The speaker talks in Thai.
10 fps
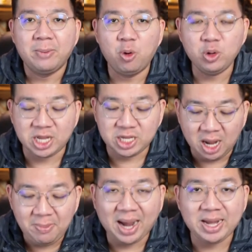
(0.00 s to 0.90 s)
ผู้ติด
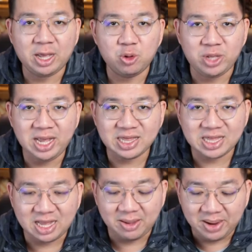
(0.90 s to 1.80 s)
เชื้อใหม่เนี่ยอยู่ที่
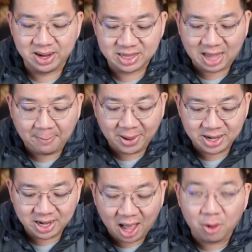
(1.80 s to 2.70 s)
สี่หมื่นสาม
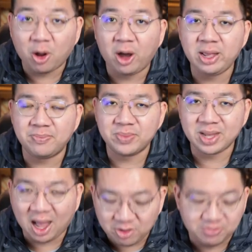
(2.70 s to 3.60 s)
พันเก้าร้อย
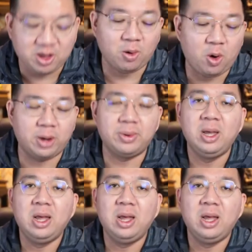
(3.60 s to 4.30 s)
เก้าสิบสอง คน